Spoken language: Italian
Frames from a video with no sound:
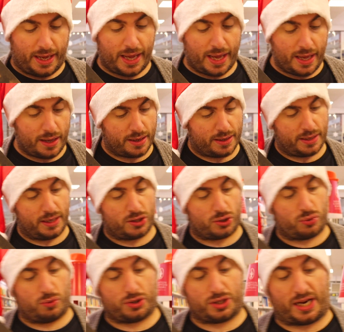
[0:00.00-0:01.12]
e il
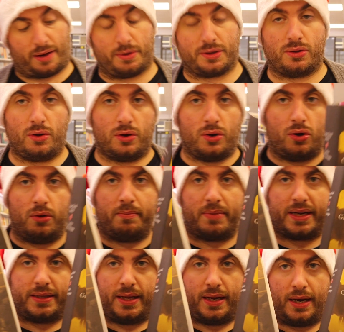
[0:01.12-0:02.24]
suo seguito,
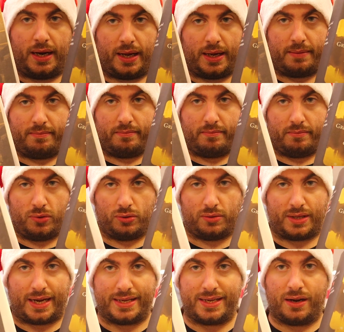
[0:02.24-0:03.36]
L'ombra della
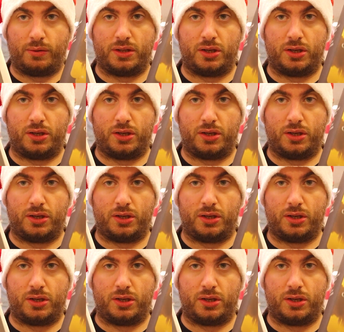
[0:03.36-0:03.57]
montagna.